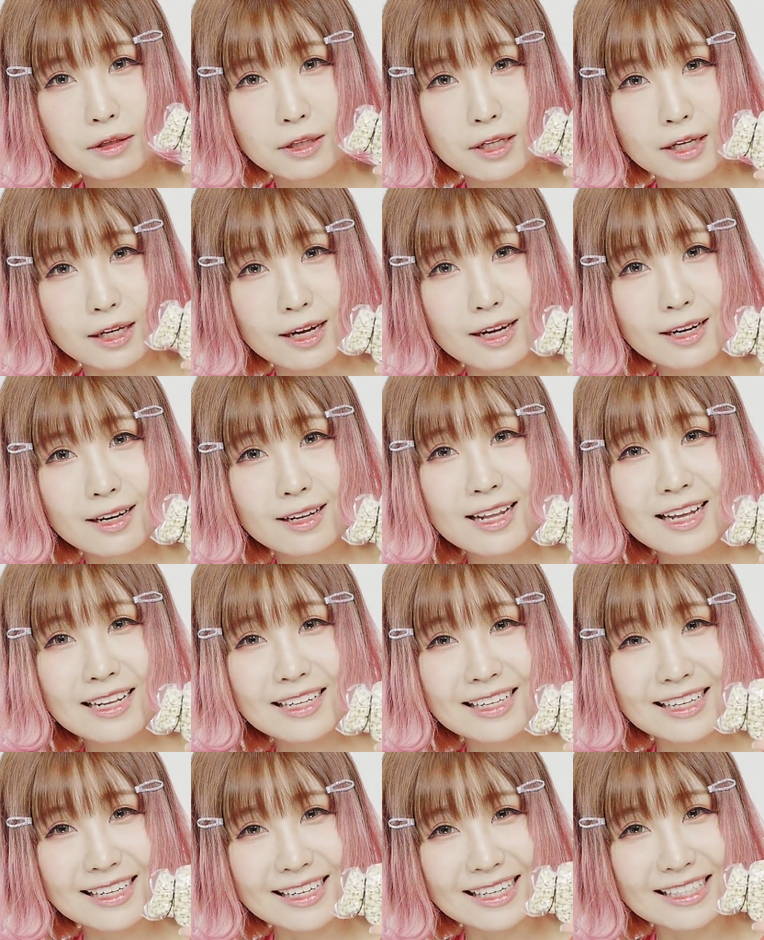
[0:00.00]
なんか体
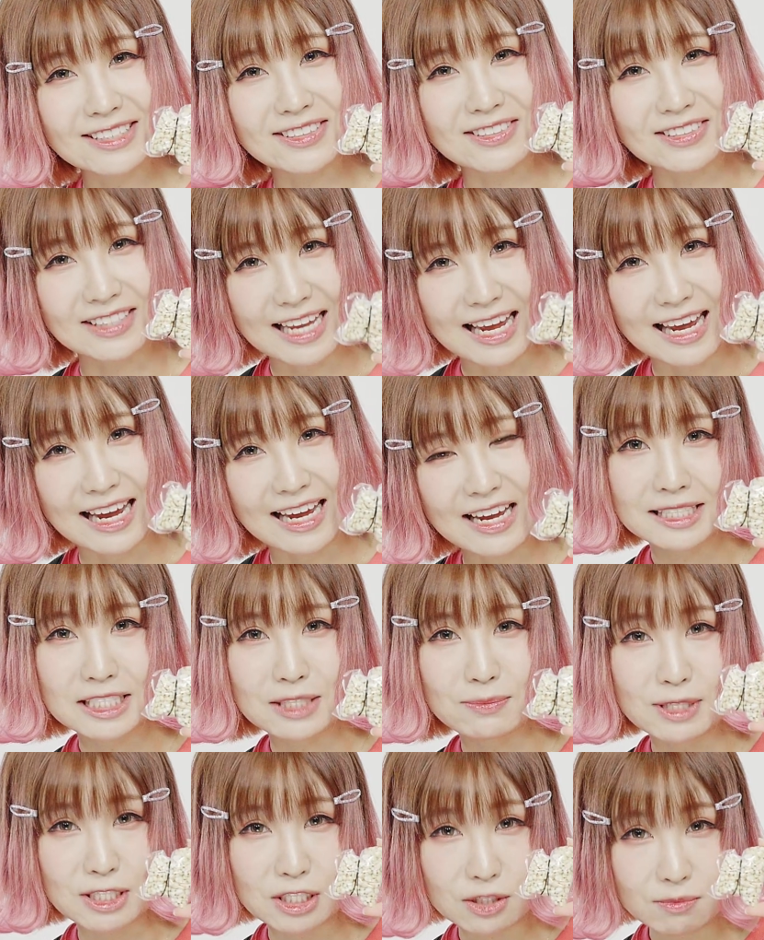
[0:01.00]
にいいらしくて
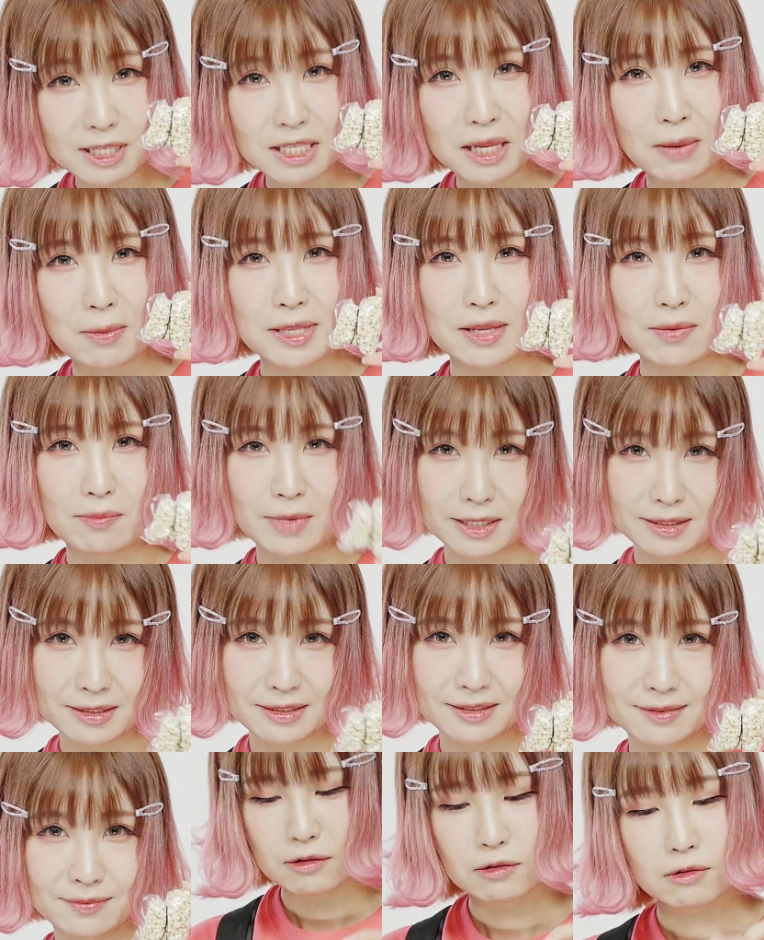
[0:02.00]
ちまちま食べてま
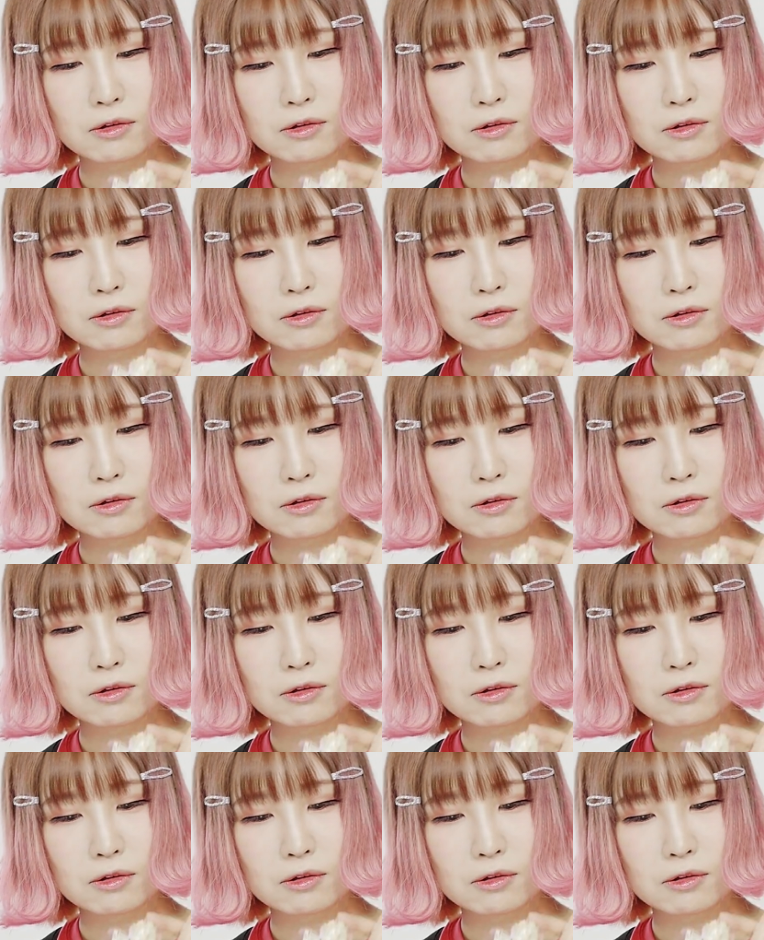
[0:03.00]
す